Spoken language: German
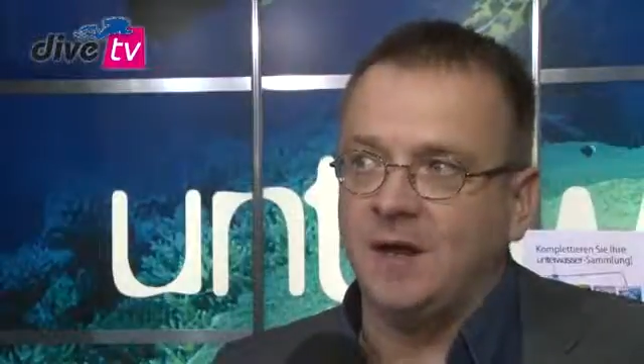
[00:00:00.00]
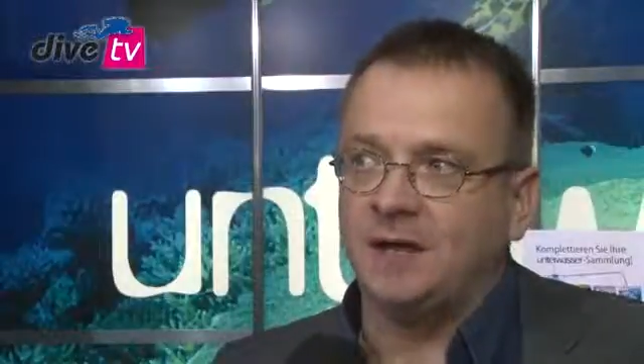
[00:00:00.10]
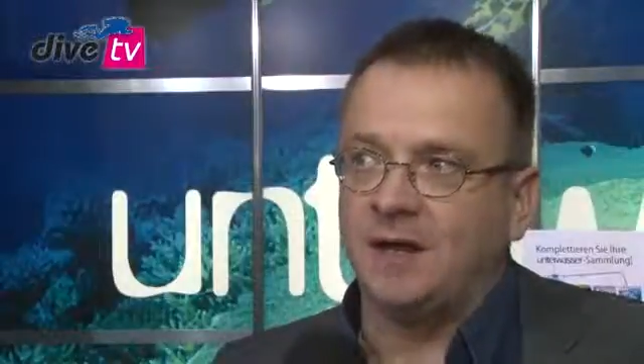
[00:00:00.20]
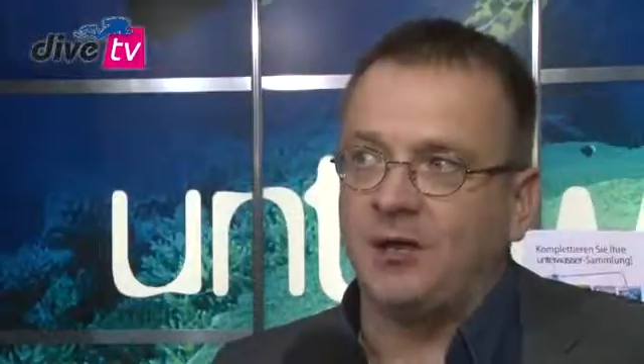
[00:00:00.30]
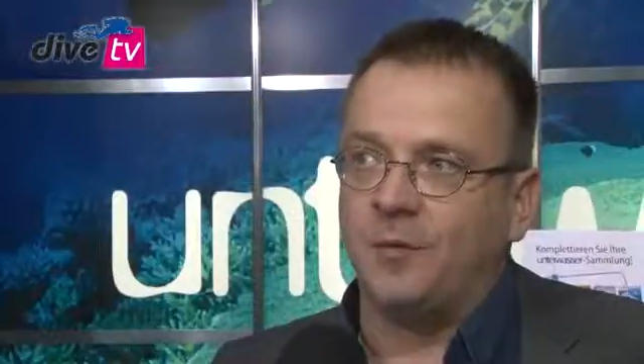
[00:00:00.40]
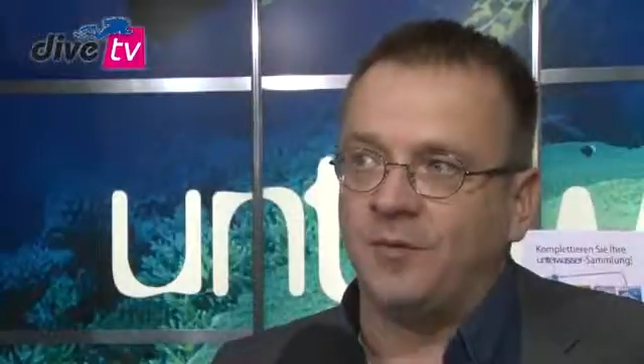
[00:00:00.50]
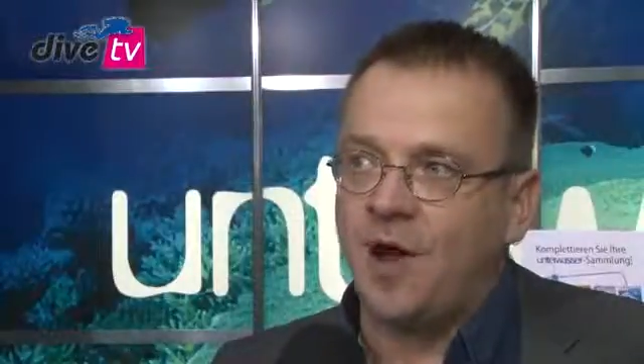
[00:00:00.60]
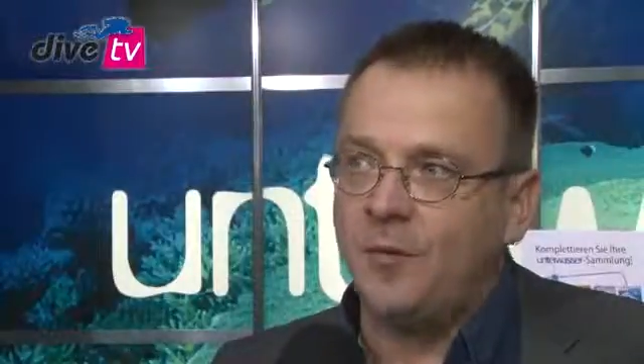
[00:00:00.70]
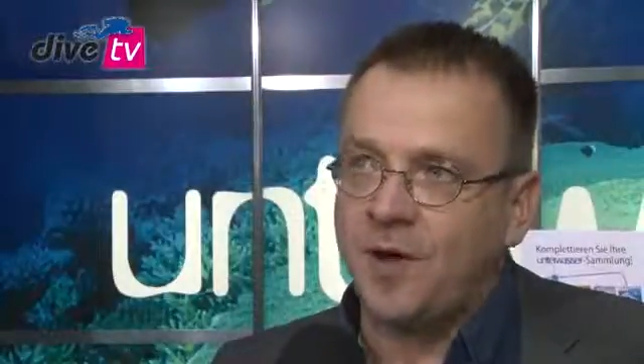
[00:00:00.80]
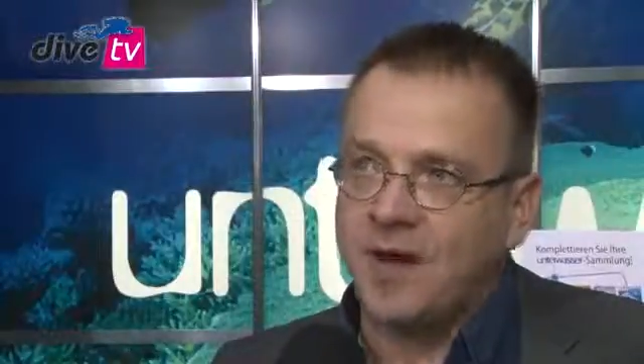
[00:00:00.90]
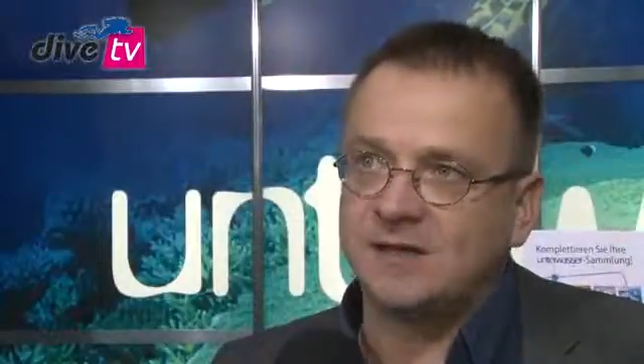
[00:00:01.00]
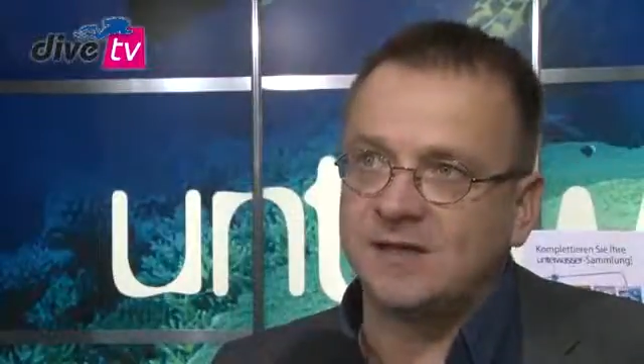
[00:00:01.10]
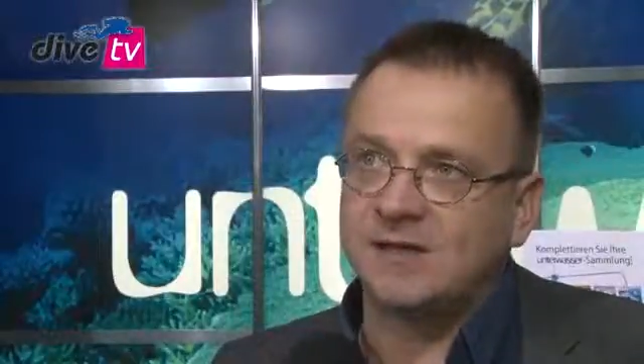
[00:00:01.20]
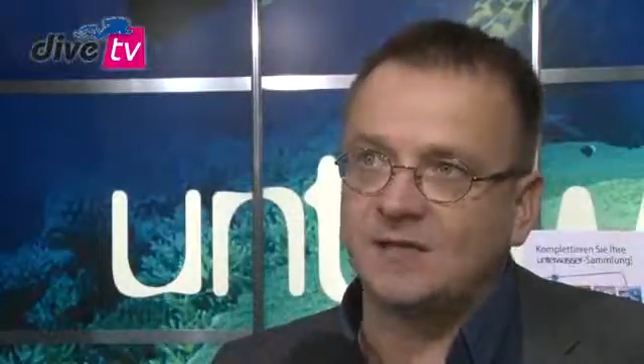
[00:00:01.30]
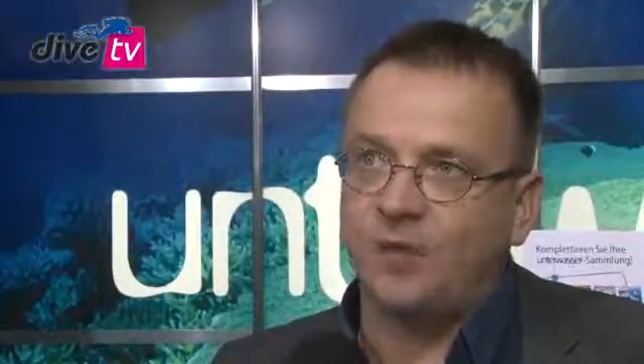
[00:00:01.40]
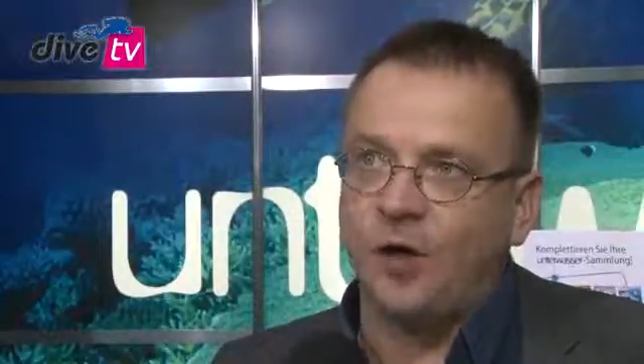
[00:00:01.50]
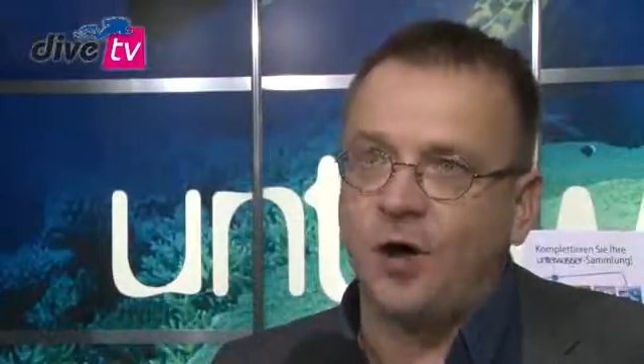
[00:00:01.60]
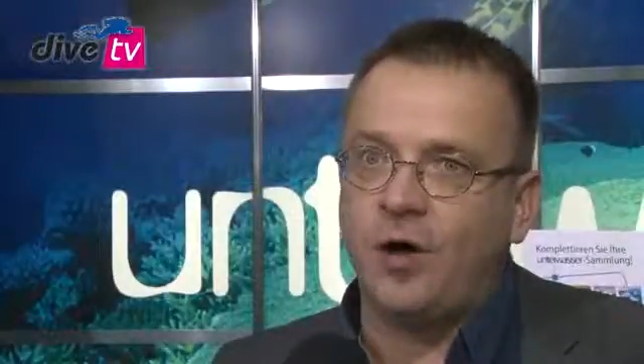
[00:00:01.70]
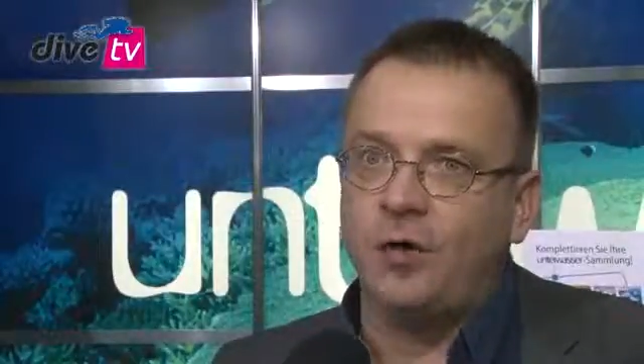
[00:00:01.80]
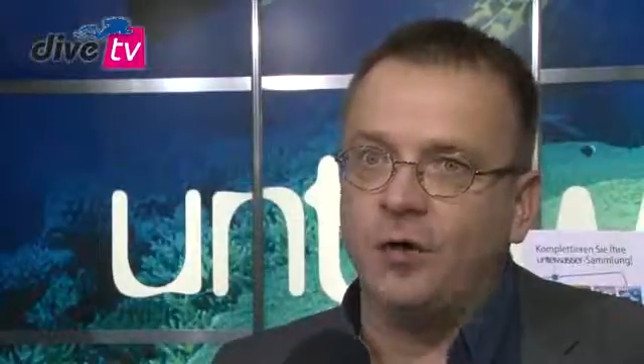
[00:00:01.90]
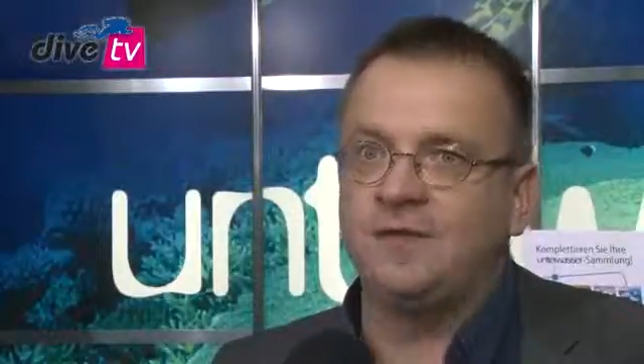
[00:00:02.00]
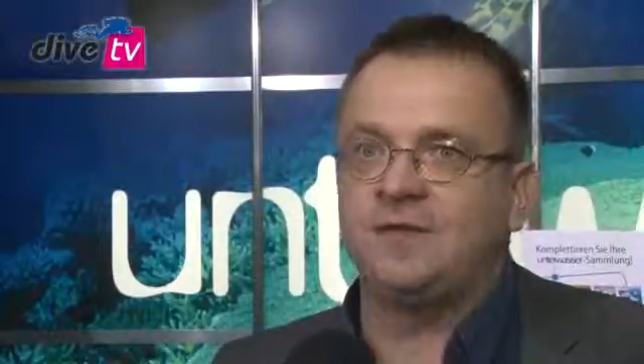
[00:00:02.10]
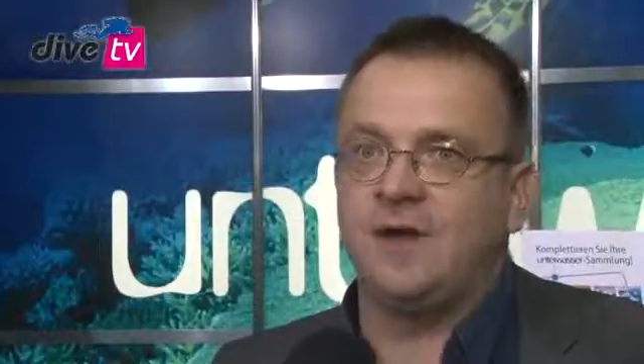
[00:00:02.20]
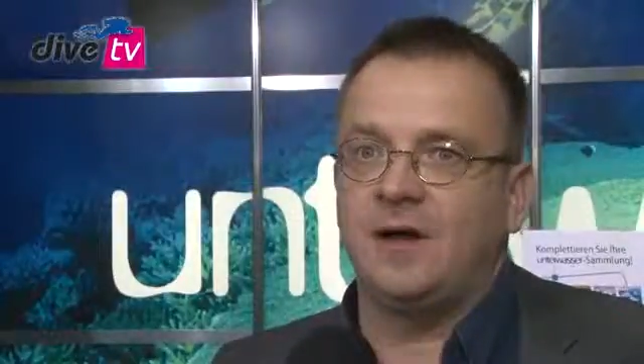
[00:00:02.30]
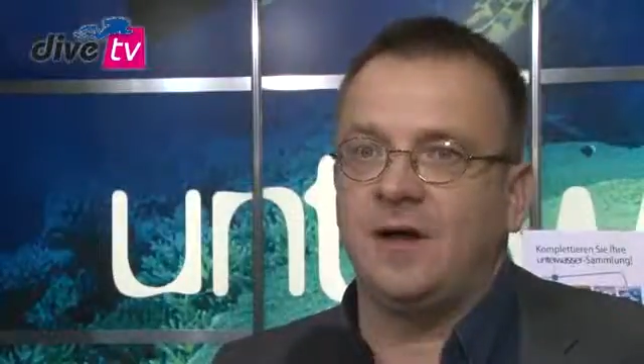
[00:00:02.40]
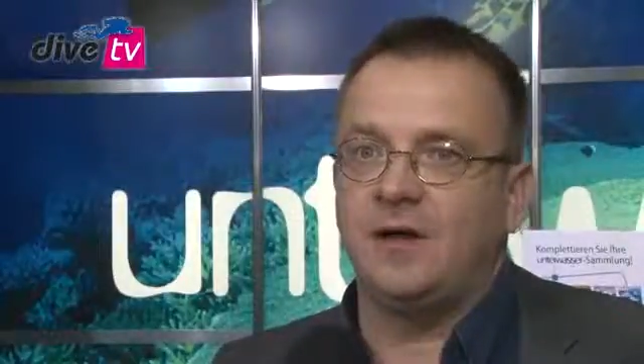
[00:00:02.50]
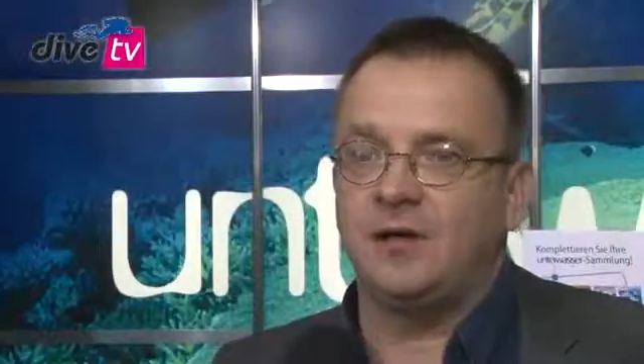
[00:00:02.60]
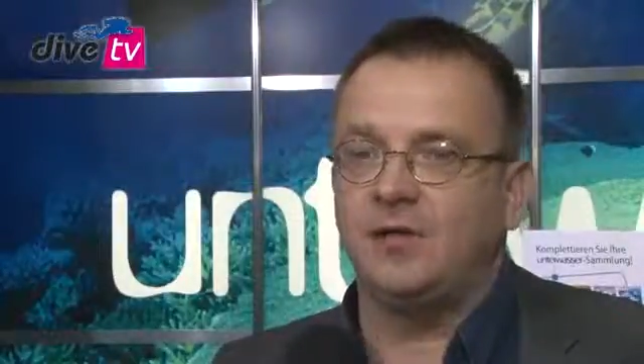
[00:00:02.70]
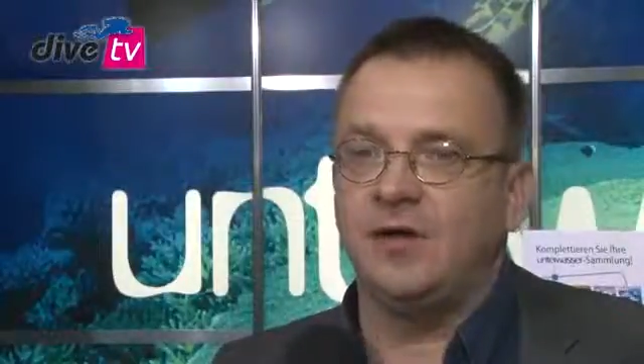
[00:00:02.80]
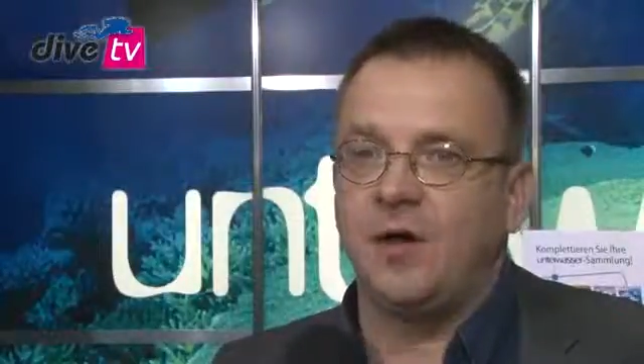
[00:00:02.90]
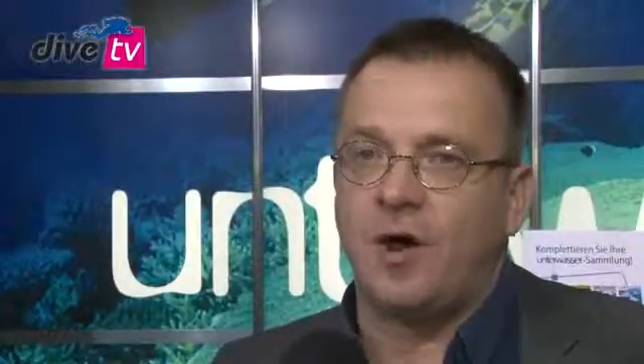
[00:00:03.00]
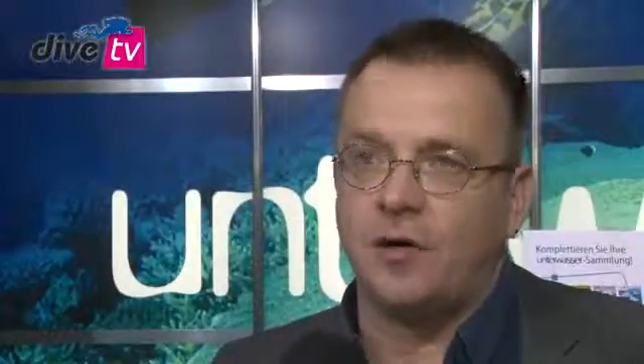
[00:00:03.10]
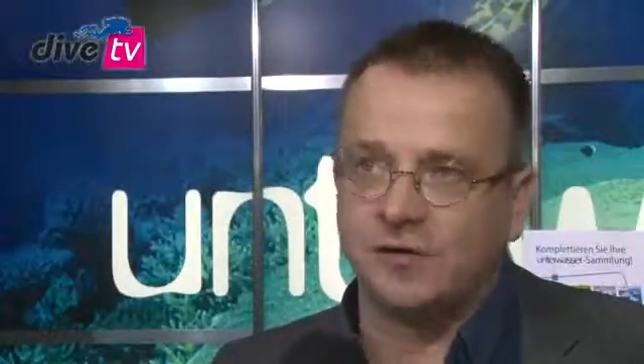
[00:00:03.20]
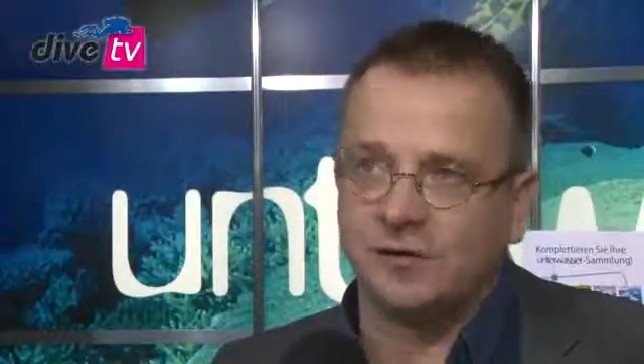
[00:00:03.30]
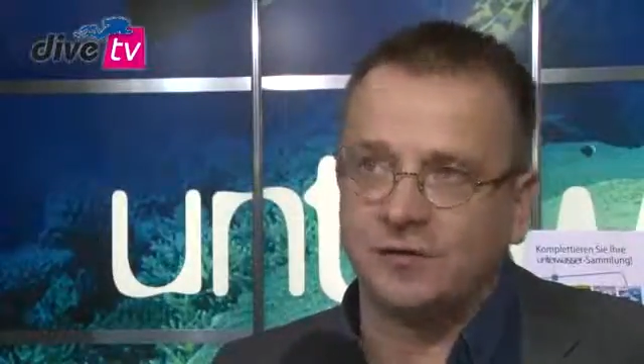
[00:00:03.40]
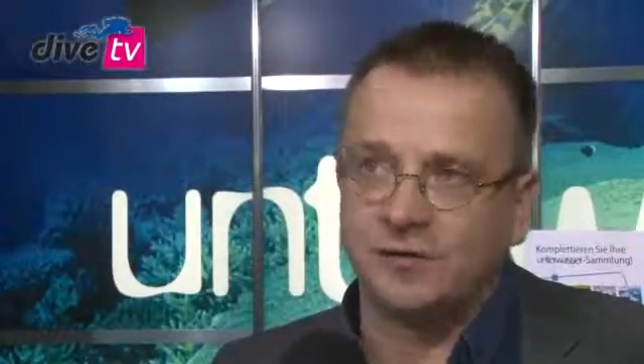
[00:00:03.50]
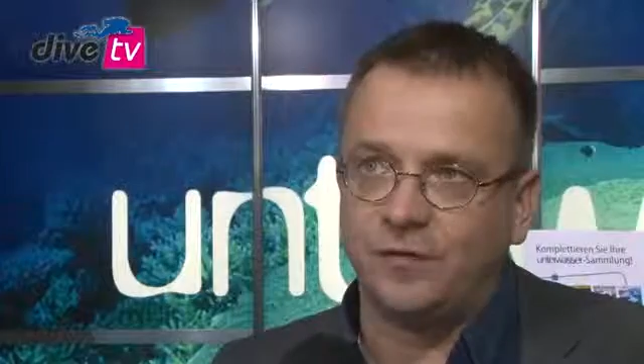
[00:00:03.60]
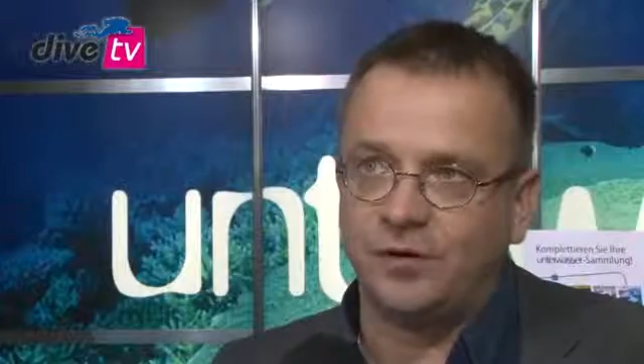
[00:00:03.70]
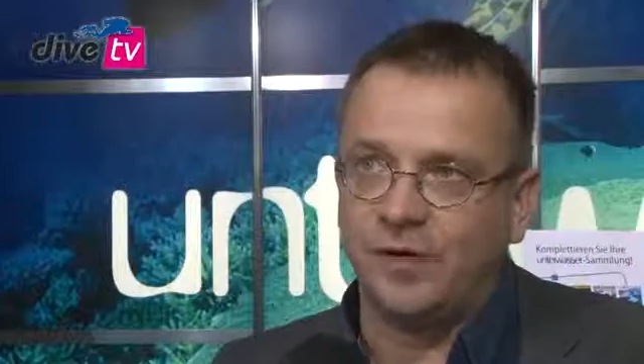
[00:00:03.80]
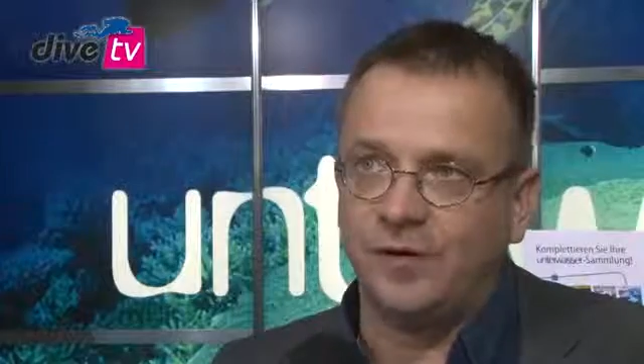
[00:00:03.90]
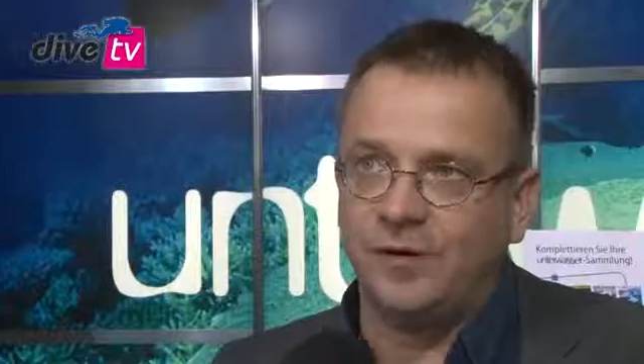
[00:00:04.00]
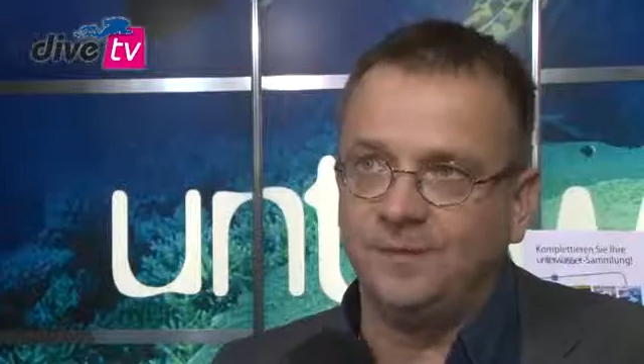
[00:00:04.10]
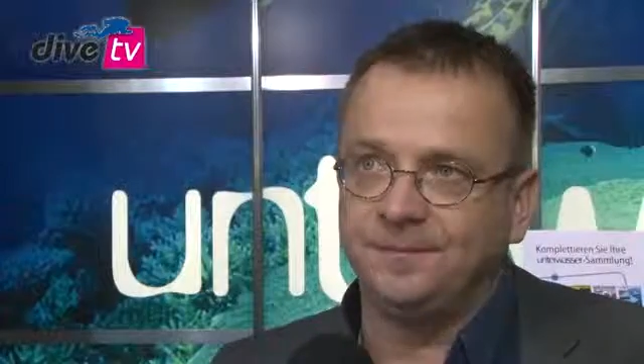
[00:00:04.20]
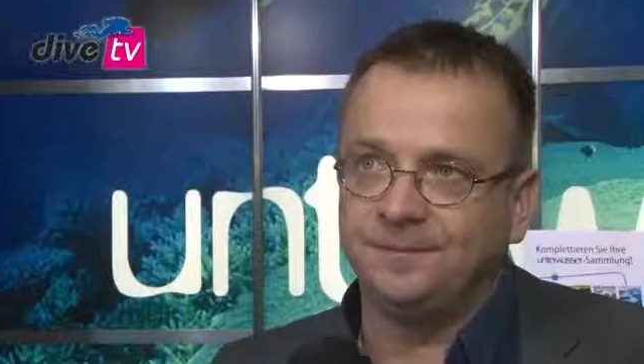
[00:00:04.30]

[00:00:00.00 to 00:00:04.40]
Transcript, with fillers: Dann kommt Tauchpraxis vor und natürlich auch Ausrüstungsvorstellungen.